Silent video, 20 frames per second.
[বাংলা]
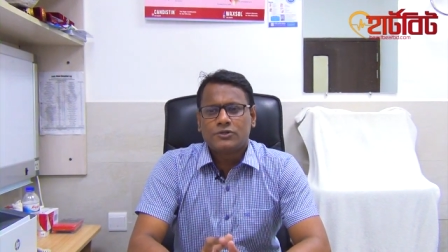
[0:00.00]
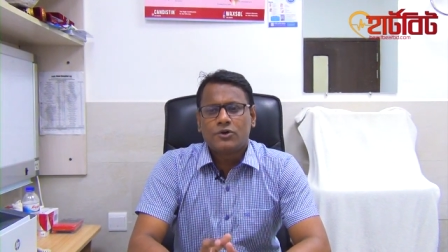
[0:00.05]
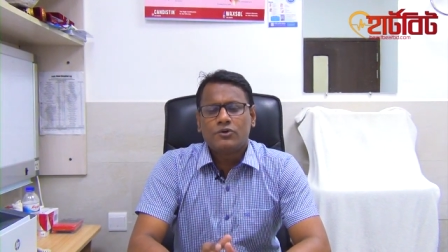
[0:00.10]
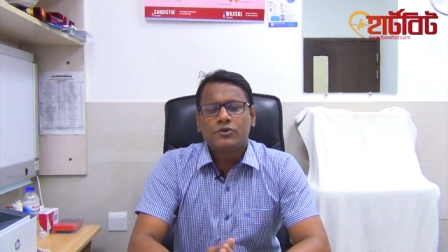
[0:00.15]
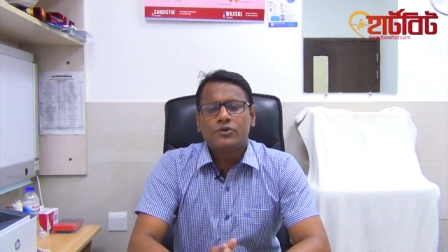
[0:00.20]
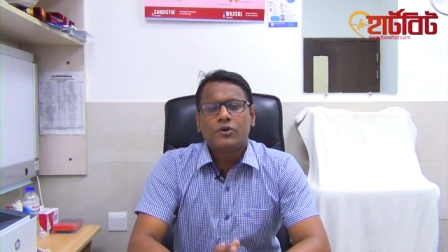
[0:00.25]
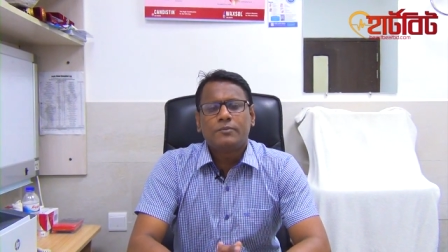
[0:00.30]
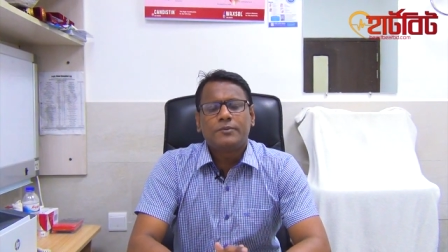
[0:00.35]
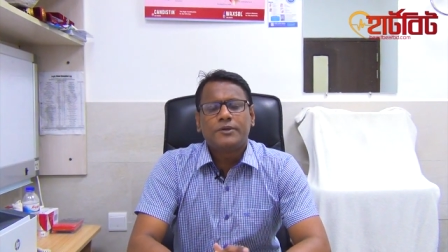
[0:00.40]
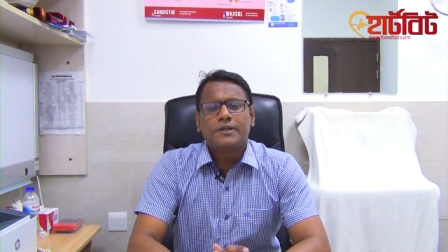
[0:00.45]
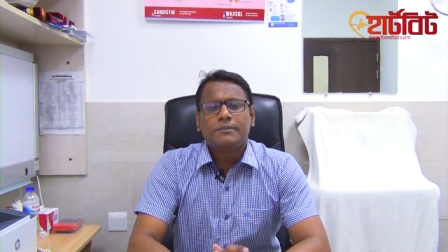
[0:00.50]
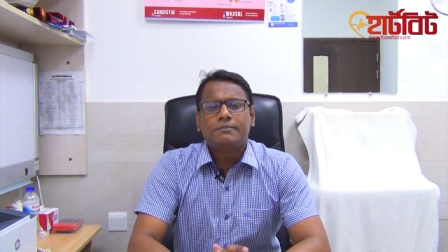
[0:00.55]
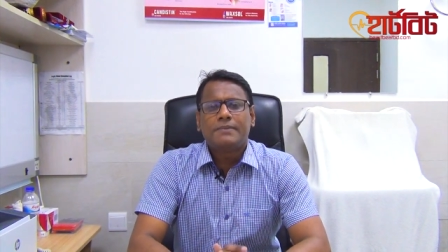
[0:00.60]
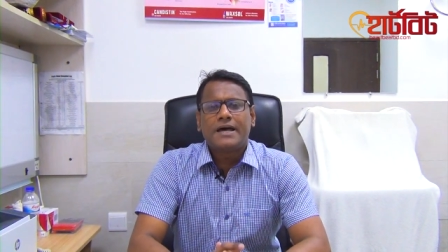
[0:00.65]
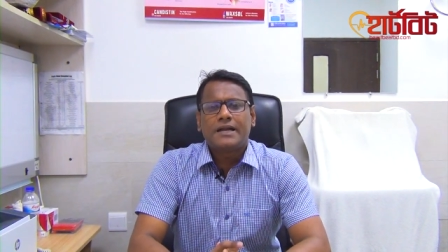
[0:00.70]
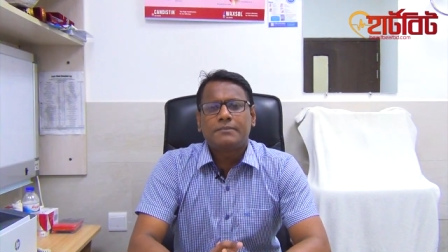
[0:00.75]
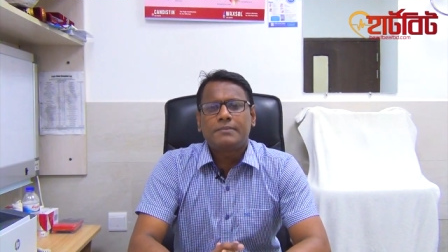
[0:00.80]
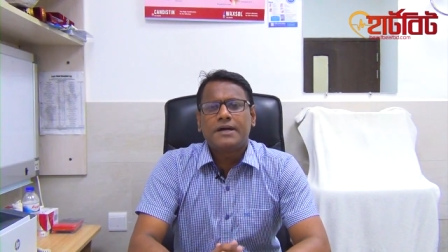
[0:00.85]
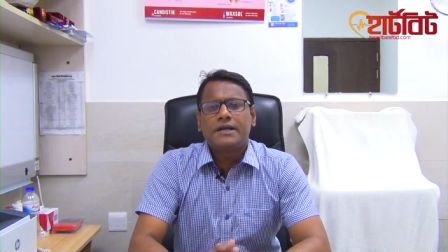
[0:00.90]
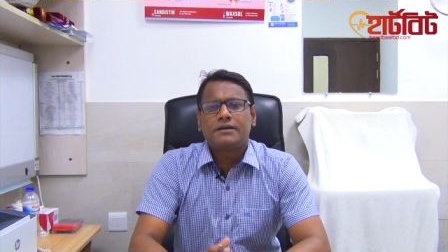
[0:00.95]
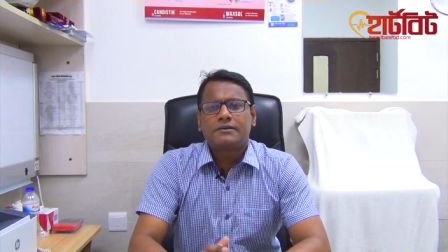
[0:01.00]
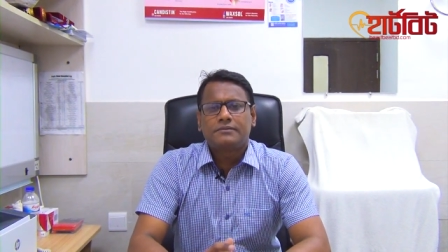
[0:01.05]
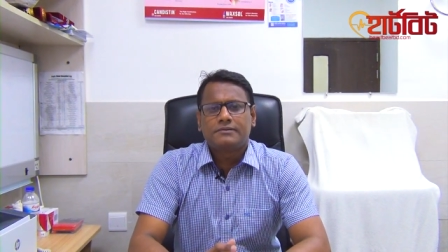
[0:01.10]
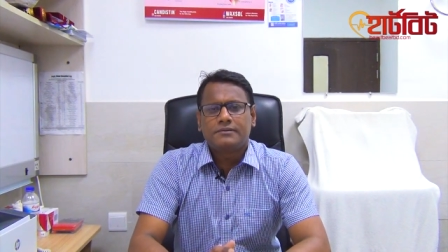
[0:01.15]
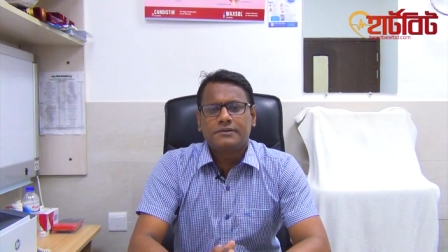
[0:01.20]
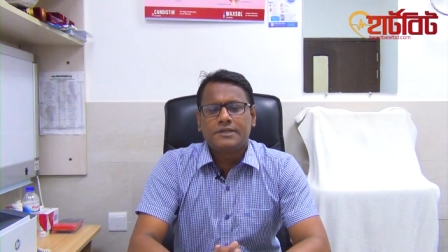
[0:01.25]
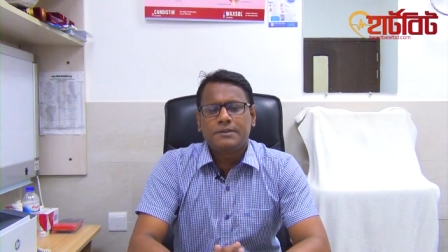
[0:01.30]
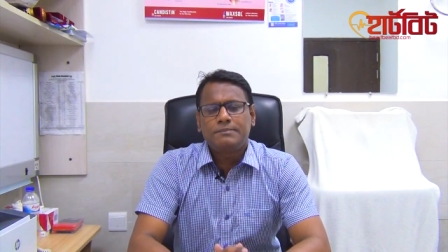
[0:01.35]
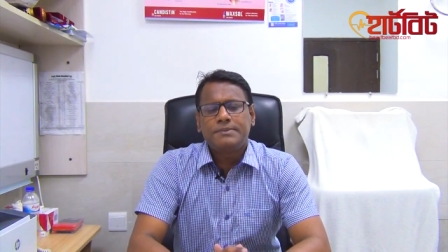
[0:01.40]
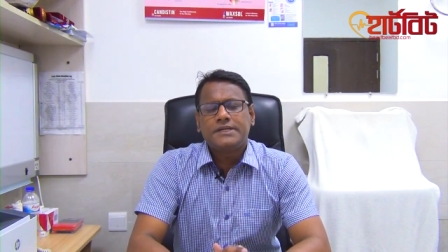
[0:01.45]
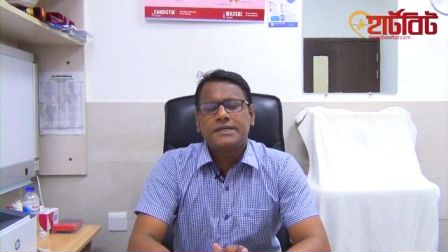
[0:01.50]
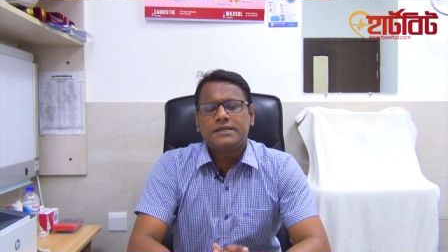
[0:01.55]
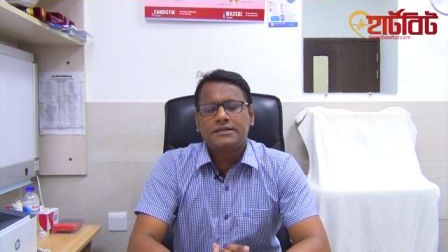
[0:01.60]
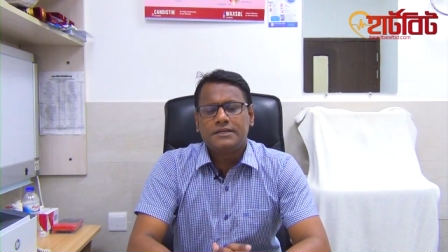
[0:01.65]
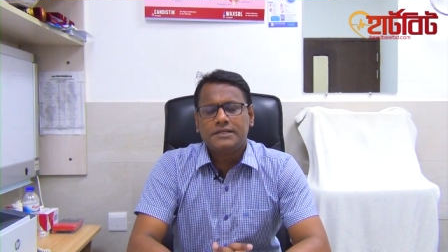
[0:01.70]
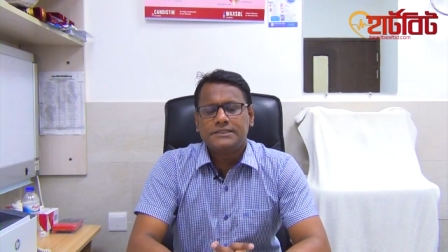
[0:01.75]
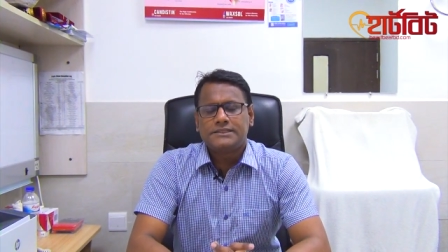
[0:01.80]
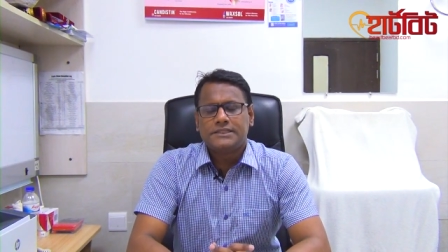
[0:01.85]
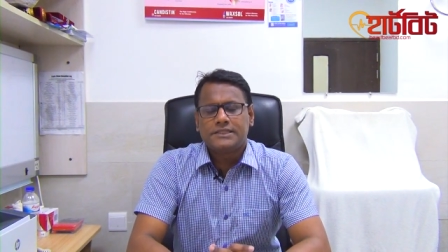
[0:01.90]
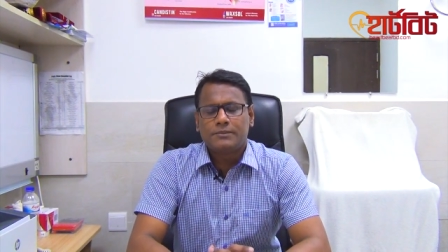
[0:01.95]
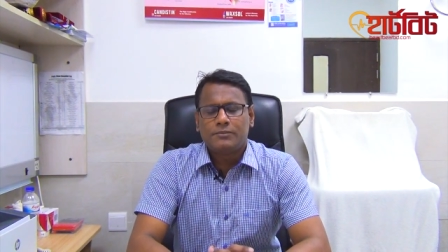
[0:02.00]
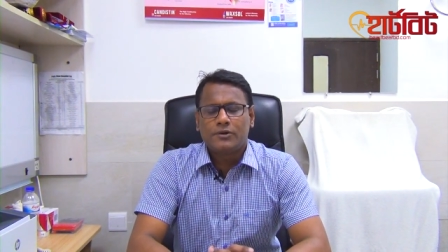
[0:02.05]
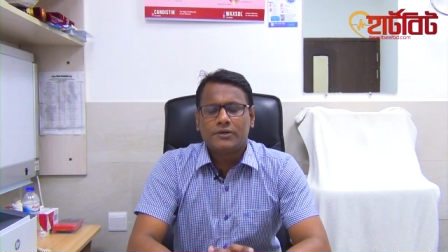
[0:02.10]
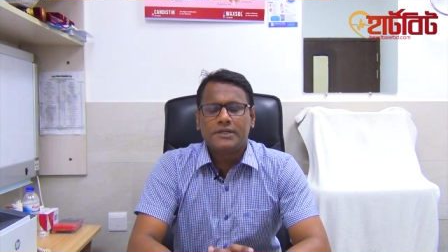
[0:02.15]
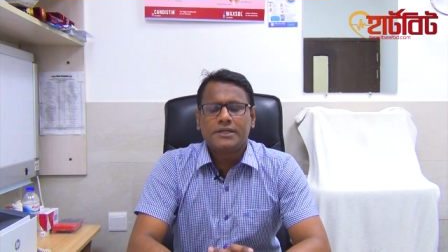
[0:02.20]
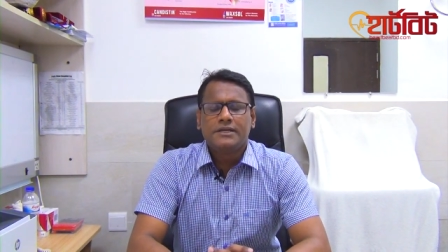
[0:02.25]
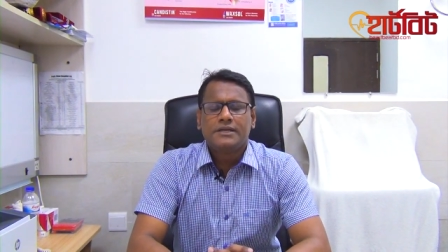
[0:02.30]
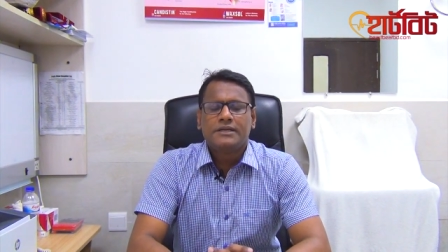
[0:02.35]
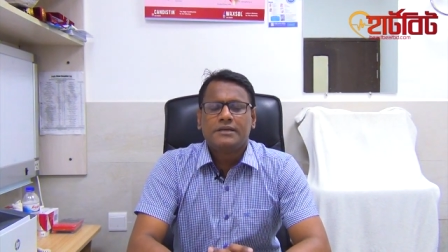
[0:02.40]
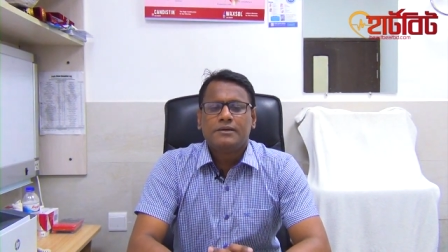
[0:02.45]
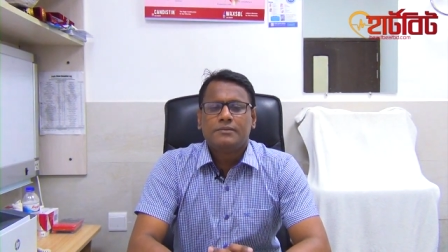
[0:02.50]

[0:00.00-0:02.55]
সংক্রমণে বারবার রিপিটেডলি যেটা বলে